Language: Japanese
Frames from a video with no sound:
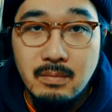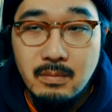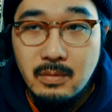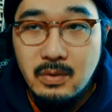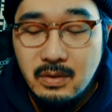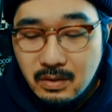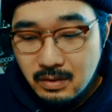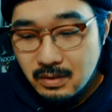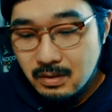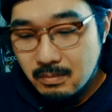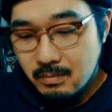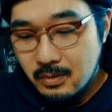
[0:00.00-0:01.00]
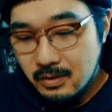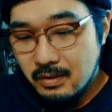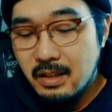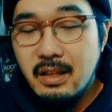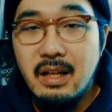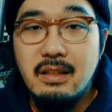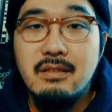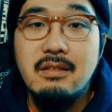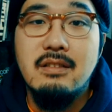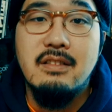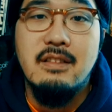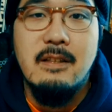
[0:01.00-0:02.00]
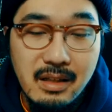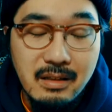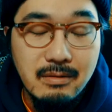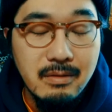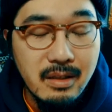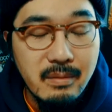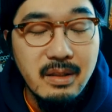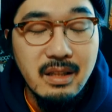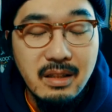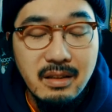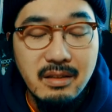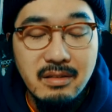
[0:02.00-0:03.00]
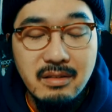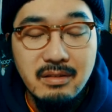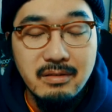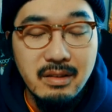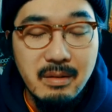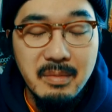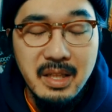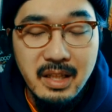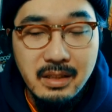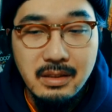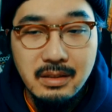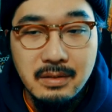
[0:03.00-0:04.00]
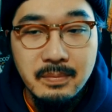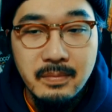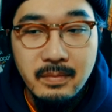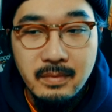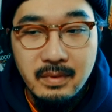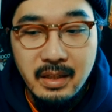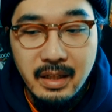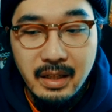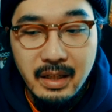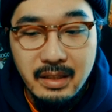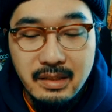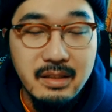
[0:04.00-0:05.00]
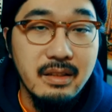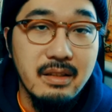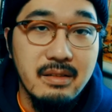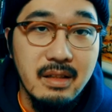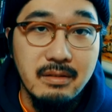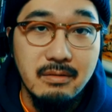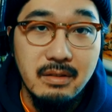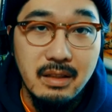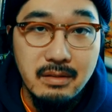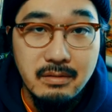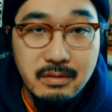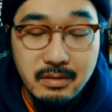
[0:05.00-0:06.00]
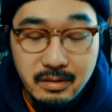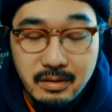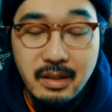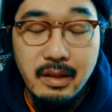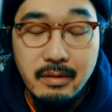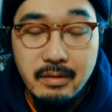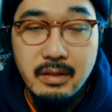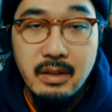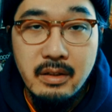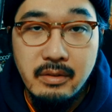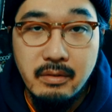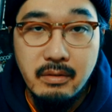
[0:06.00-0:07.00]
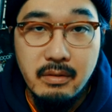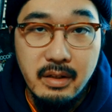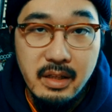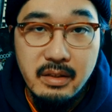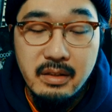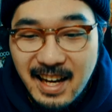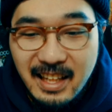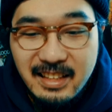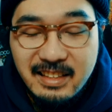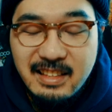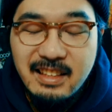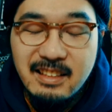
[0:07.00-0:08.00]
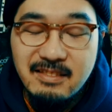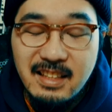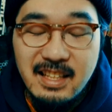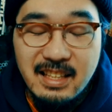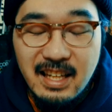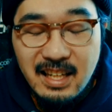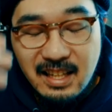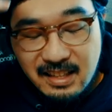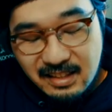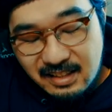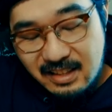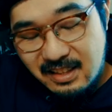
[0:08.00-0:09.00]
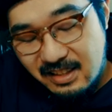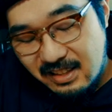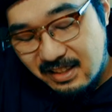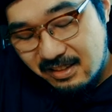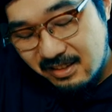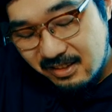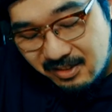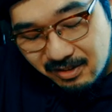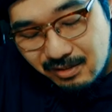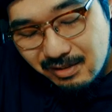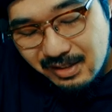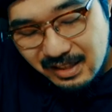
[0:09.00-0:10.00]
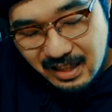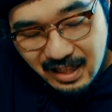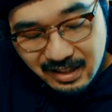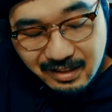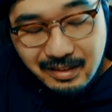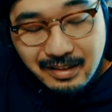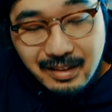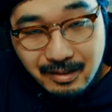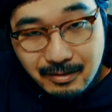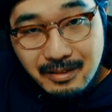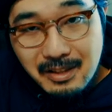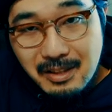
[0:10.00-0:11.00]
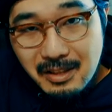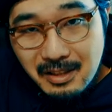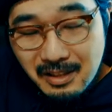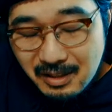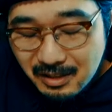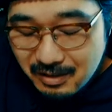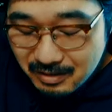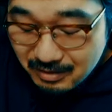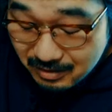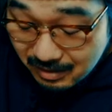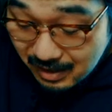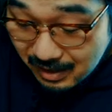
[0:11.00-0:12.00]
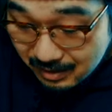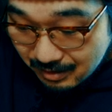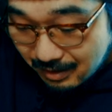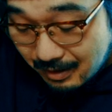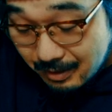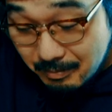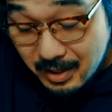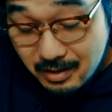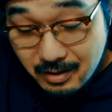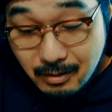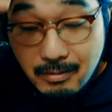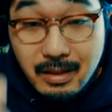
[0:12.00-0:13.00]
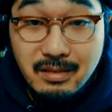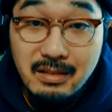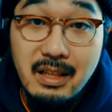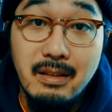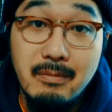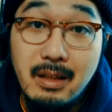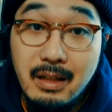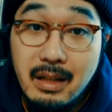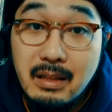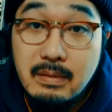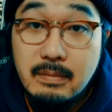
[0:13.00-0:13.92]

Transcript: うもう戻れないと覚悟を決めたっていうのが見える、えー、シーンですね。あそこは撃つっていうところで入ってたのがガーター、上司が入ってたと、うわーって、あれめっちゃ怖いっすね。でもあれ